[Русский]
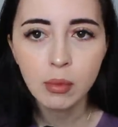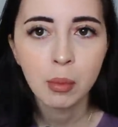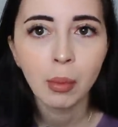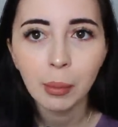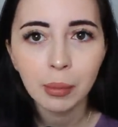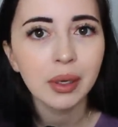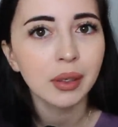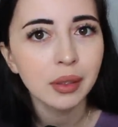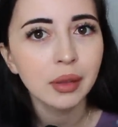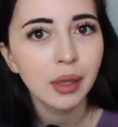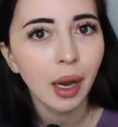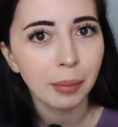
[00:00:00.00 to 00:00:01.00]
Мама
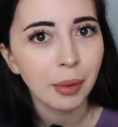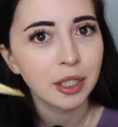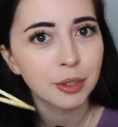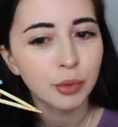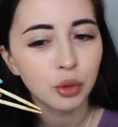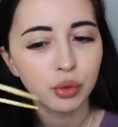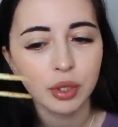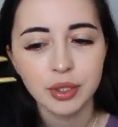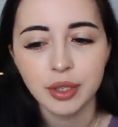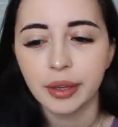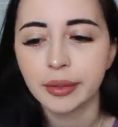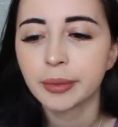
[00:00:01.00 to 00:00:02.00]
говорит, да, пять минут
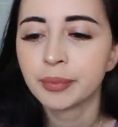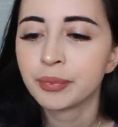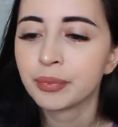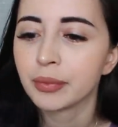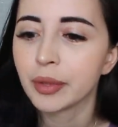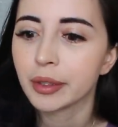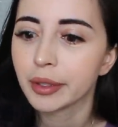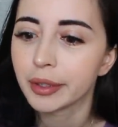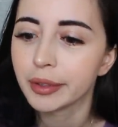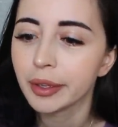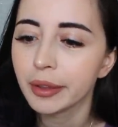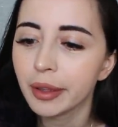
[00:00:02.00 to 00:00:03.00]
назад. Я
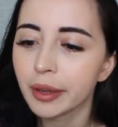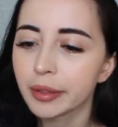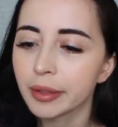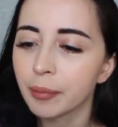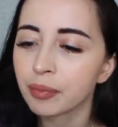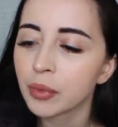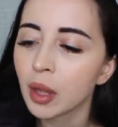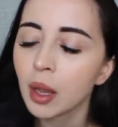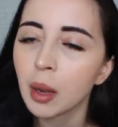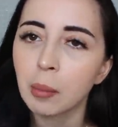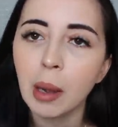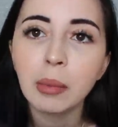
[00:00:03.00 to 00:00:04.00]
такая, да ладно.
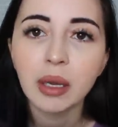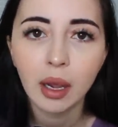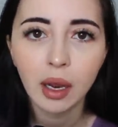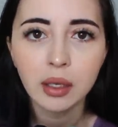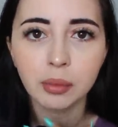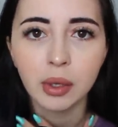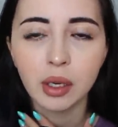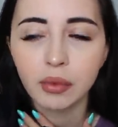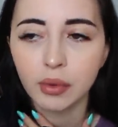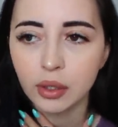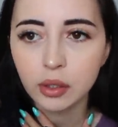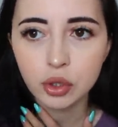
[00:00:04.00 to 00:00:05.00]
Мама реально мне
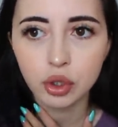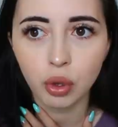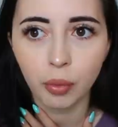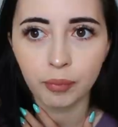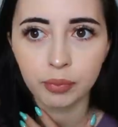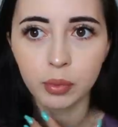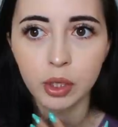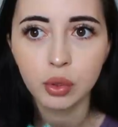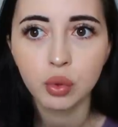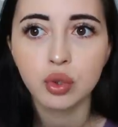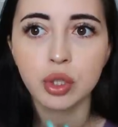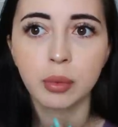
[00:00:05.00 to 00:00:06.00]
говорит, что мне
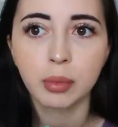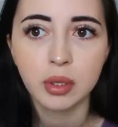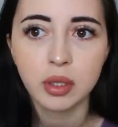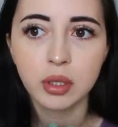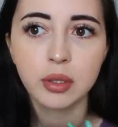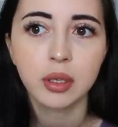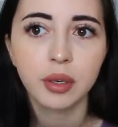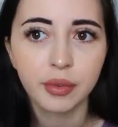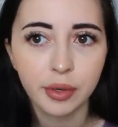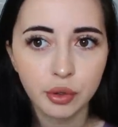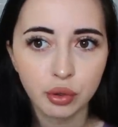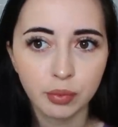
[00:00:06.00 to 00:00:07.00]
нужно обратиться к
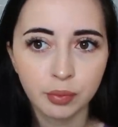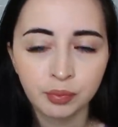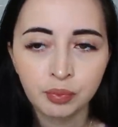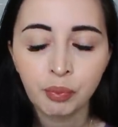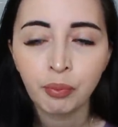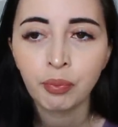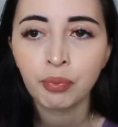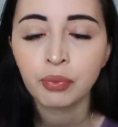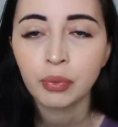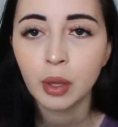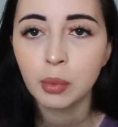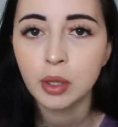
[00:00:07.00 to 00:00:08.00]
врачу.
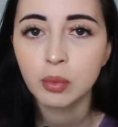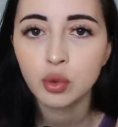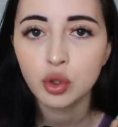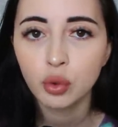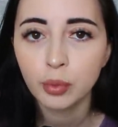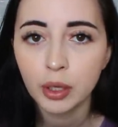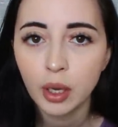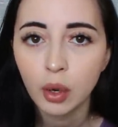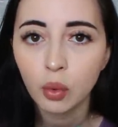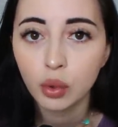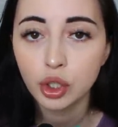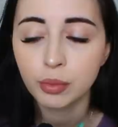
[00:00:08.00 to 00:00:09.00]
Потому что у
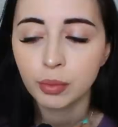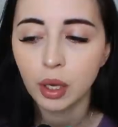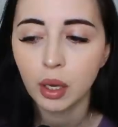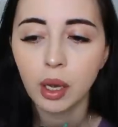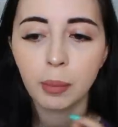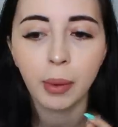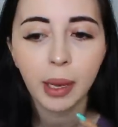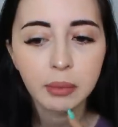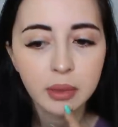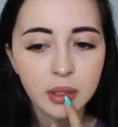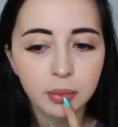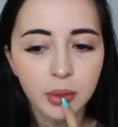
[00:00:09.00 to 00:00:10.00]
меня очень плохая
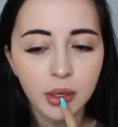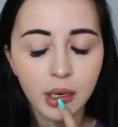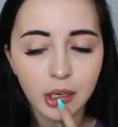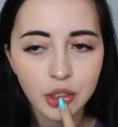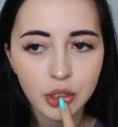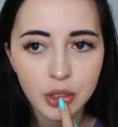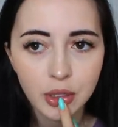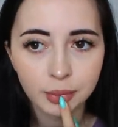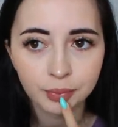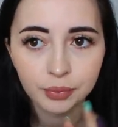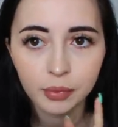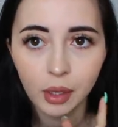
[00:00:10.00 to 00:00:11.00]
память, и мне
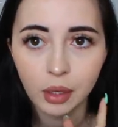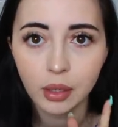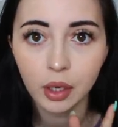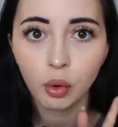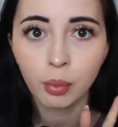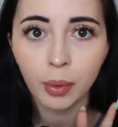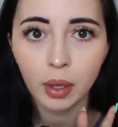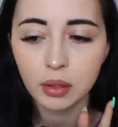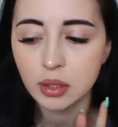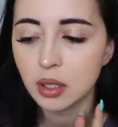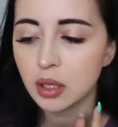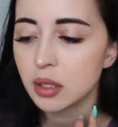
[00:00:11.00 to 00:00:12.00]
кажется, когда я упала
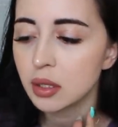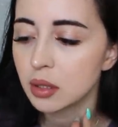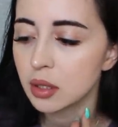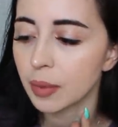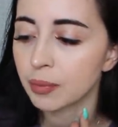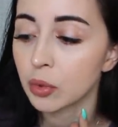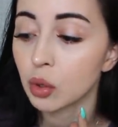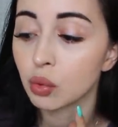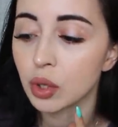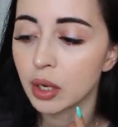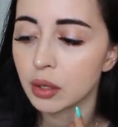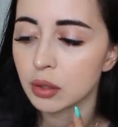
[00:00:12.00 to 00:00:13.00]
с лестницы и
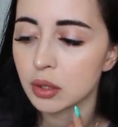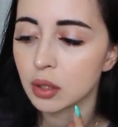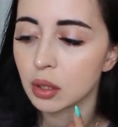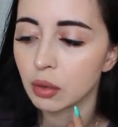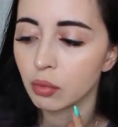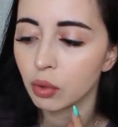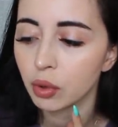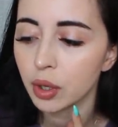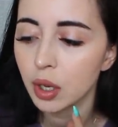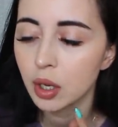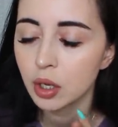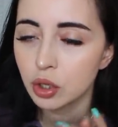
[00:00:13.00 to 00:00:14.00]
ударилась
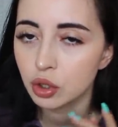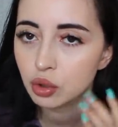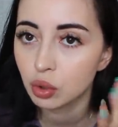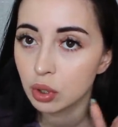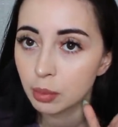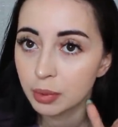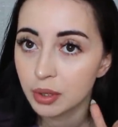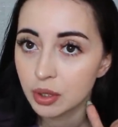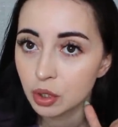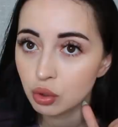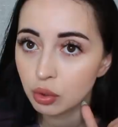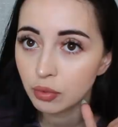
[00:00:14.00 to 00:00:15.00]
головой, что-то
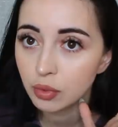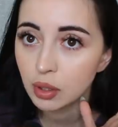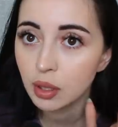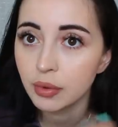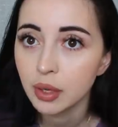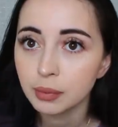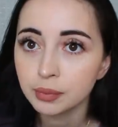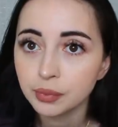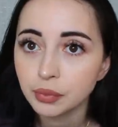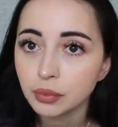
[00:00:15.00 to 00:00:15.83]
произошло в голове,